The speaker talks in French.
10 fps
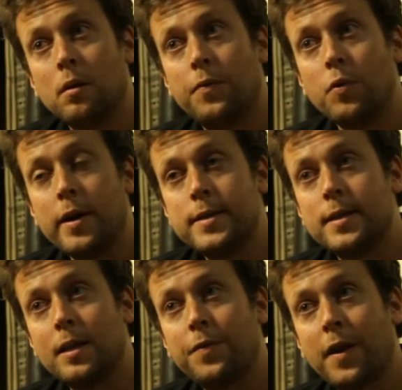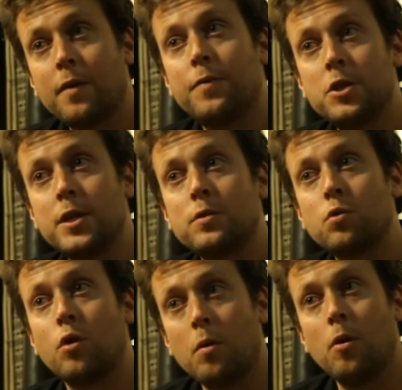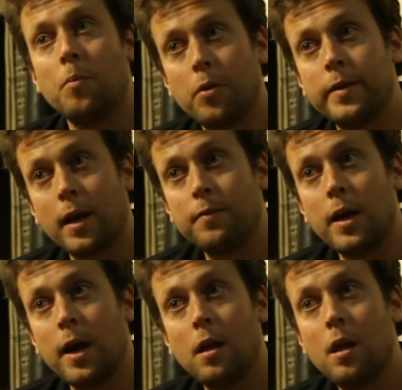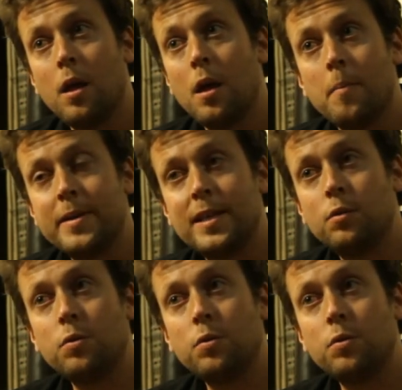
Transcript: Faut essayer de faire réfléchir sur comment on peut en arriver là. Mais si